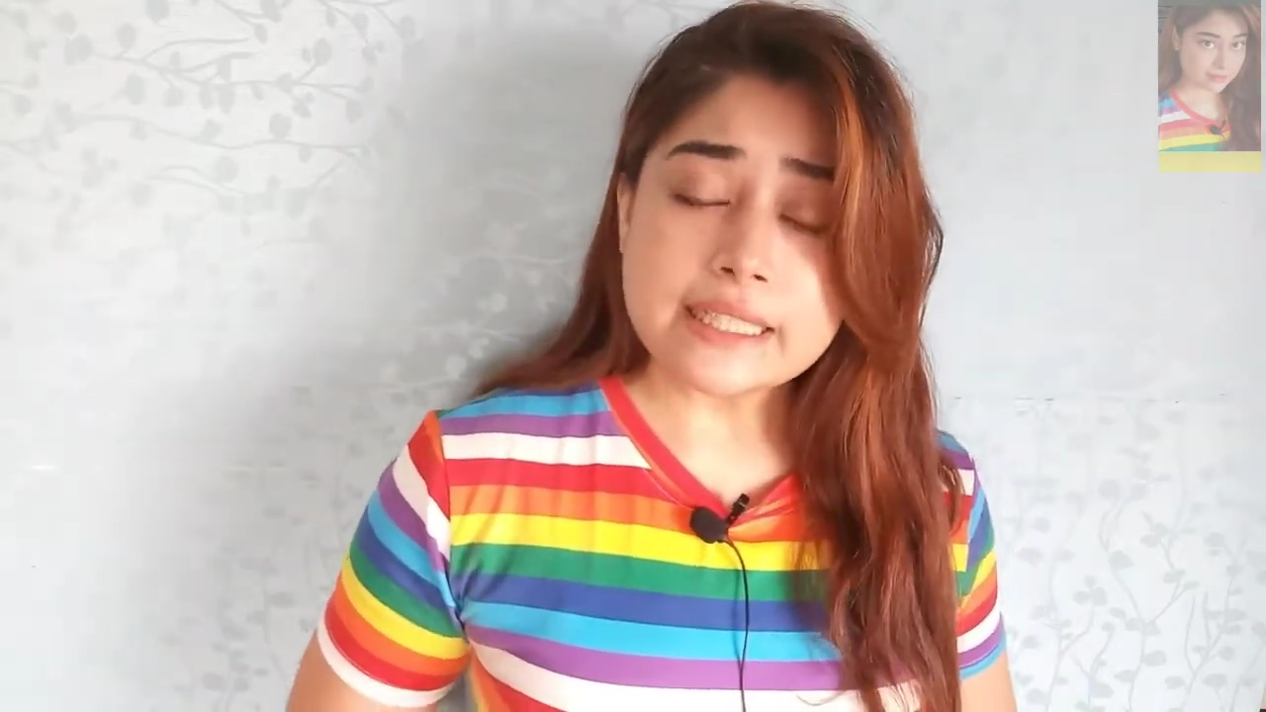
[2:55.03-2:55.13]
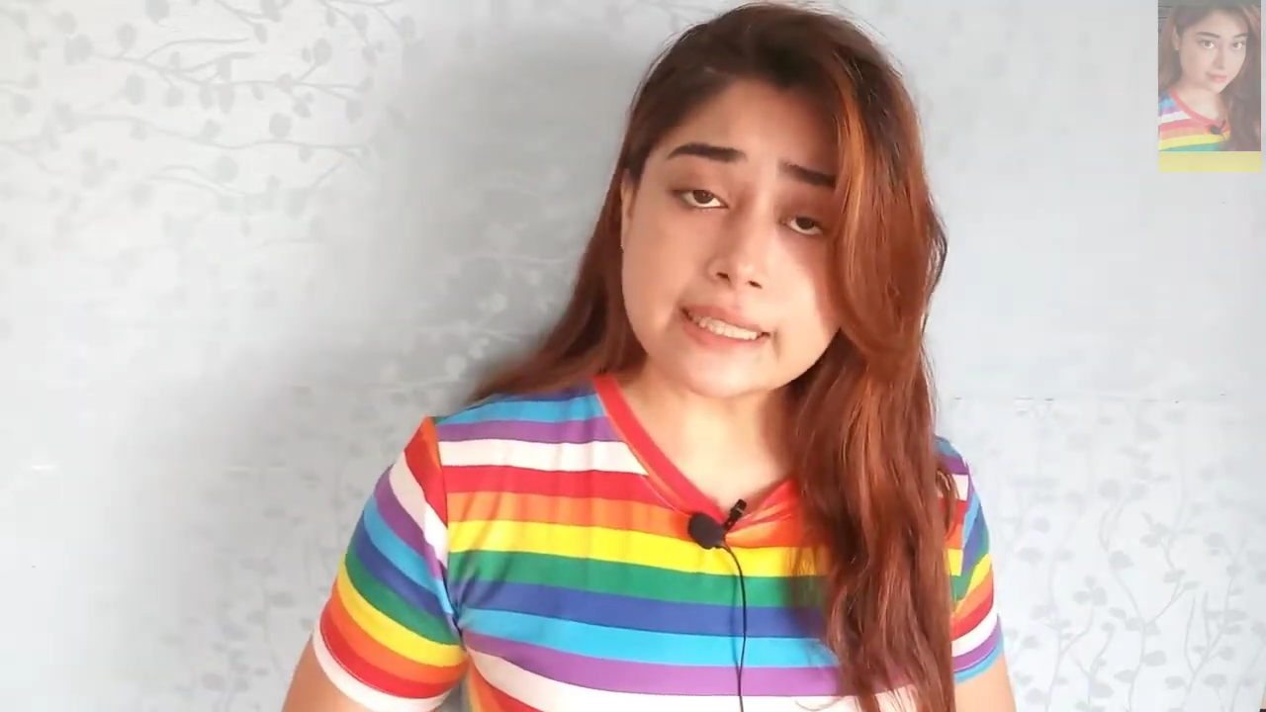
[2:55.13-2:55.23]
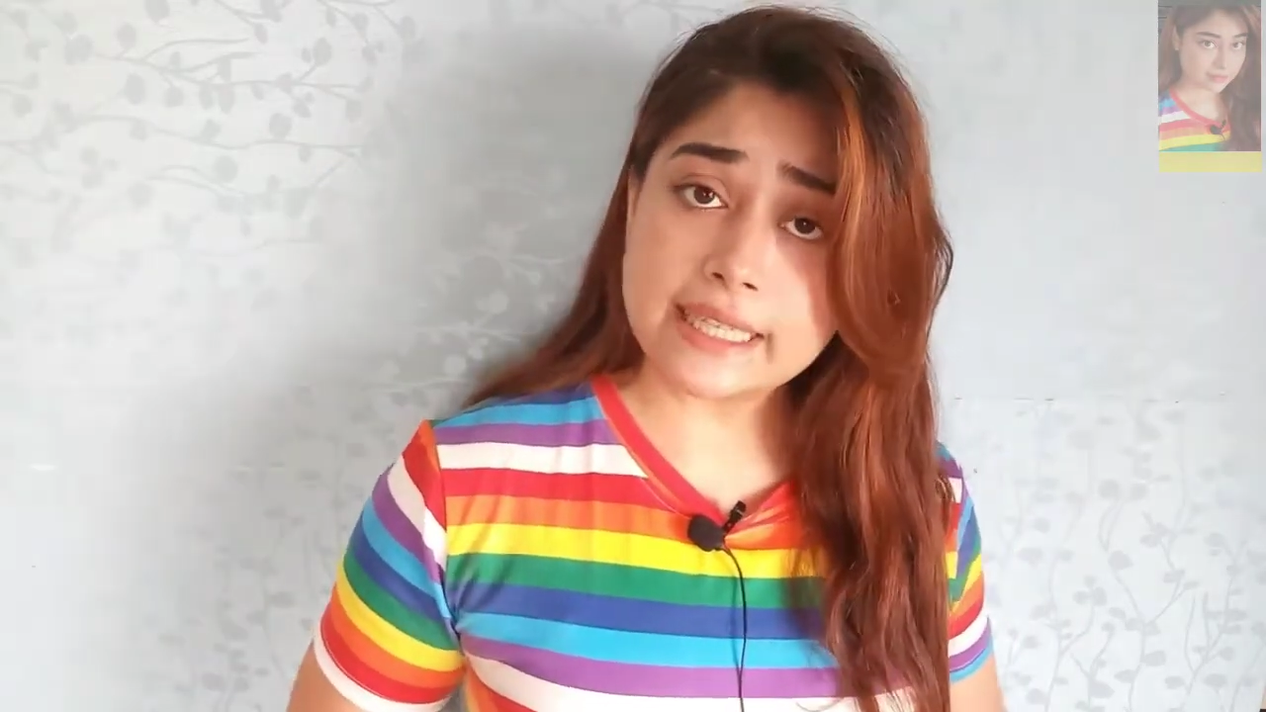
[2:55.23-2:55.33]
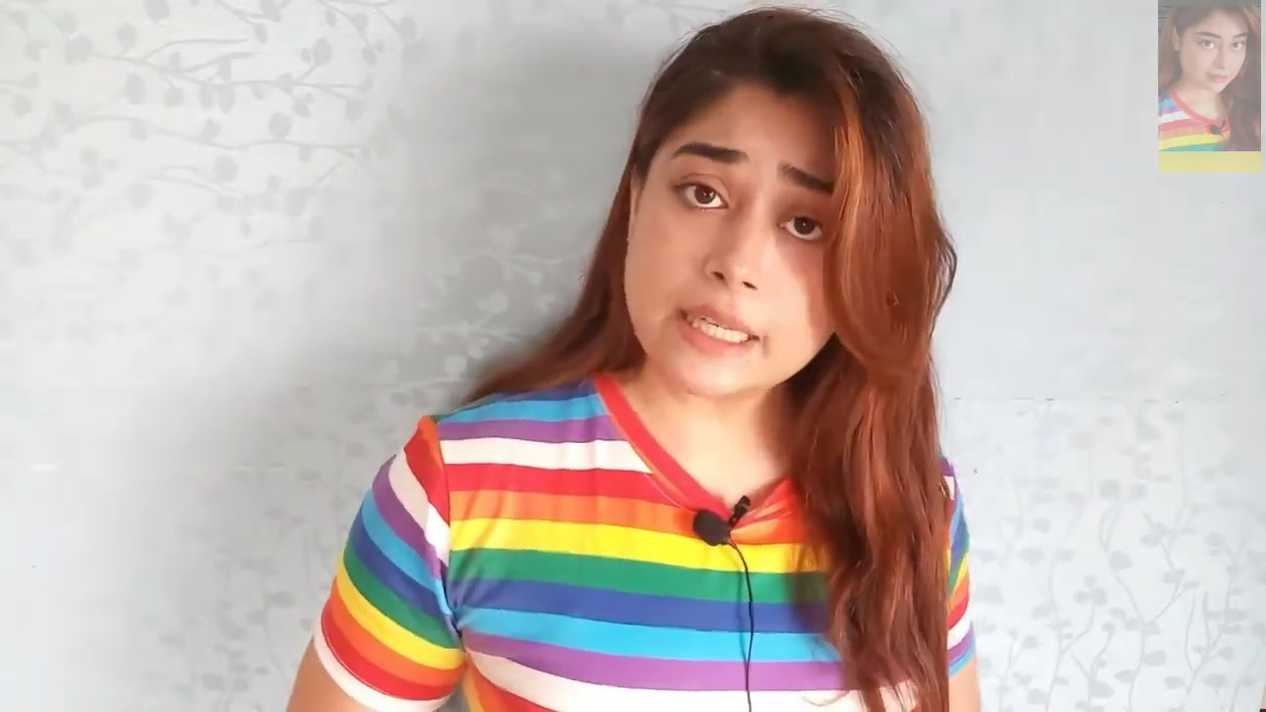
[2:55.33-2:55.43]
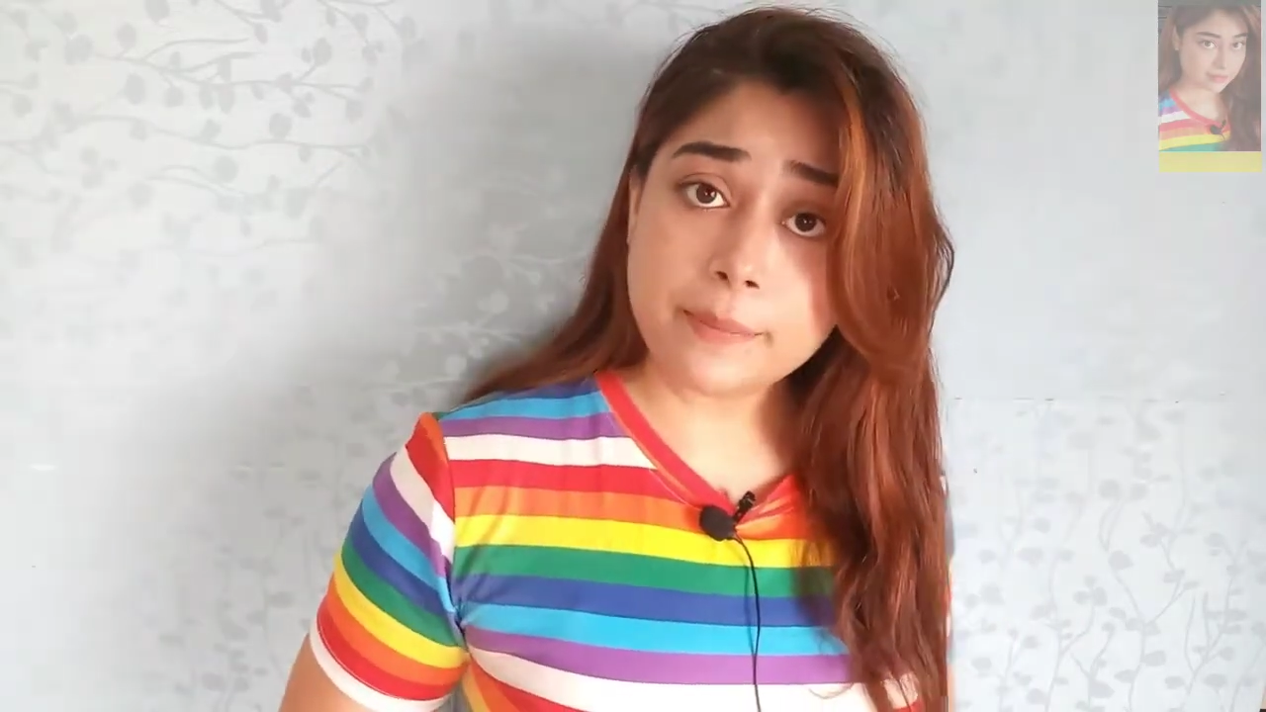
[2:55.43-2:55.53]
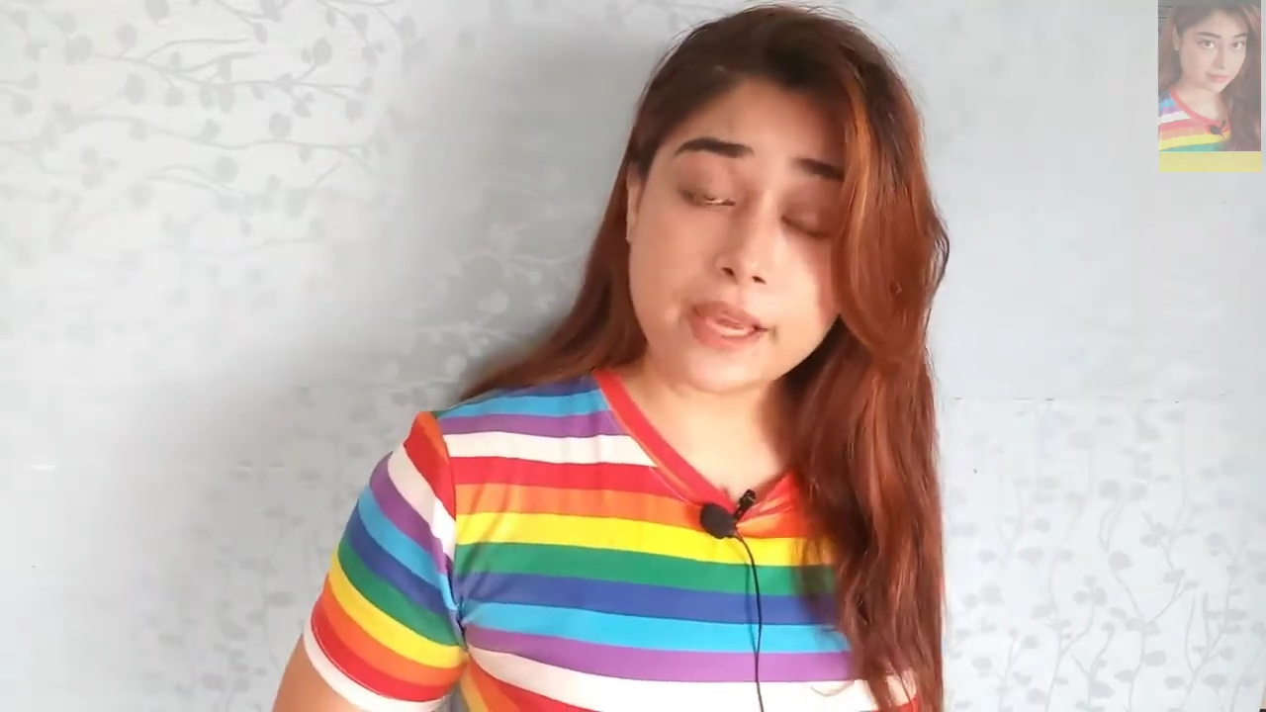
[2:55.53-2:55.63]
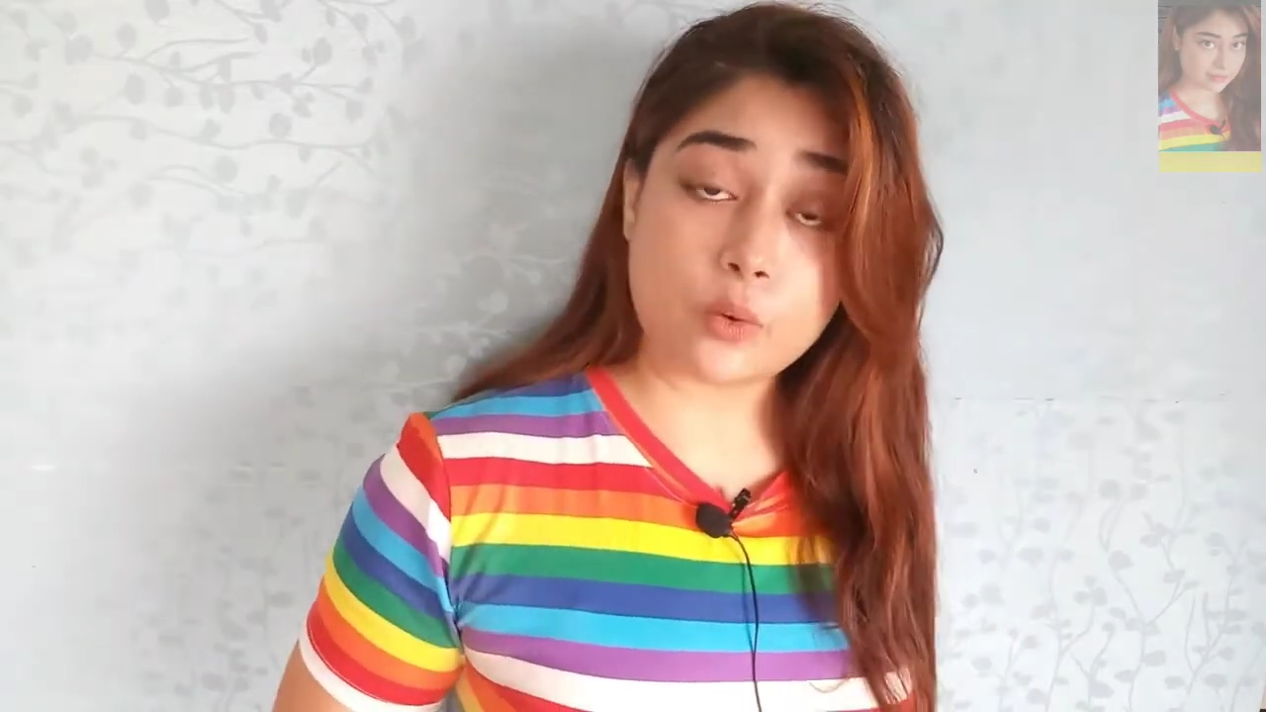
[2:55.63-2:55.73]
स्किन में